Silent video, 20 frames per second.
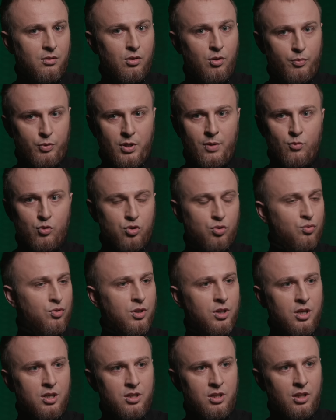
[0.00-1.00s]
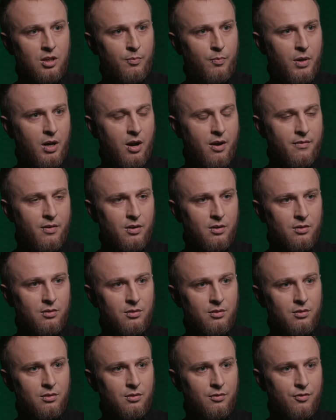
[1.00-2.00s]
Ну, а потому что у них есть это право
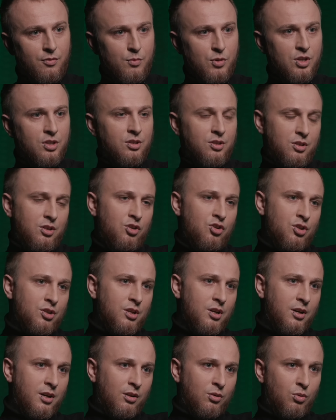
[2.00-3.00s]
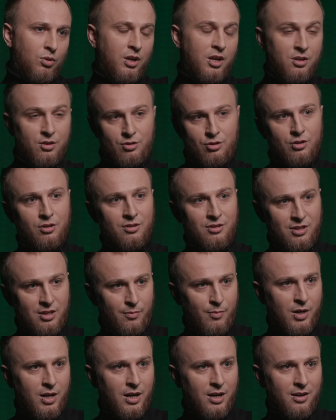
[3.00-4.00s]
феминистическое, которое они
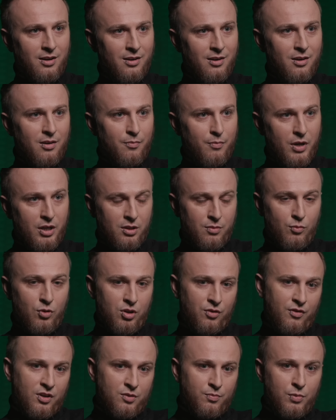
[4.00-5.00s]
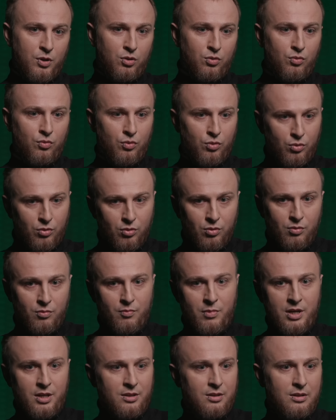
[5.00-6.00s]
забрали. Поэтому они воспитывают э,
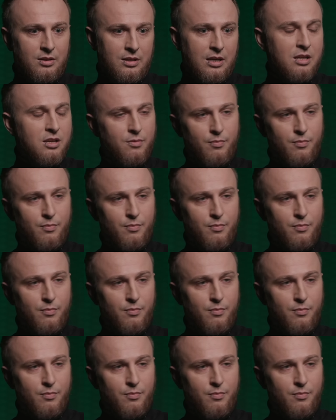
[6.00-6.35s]
моих детей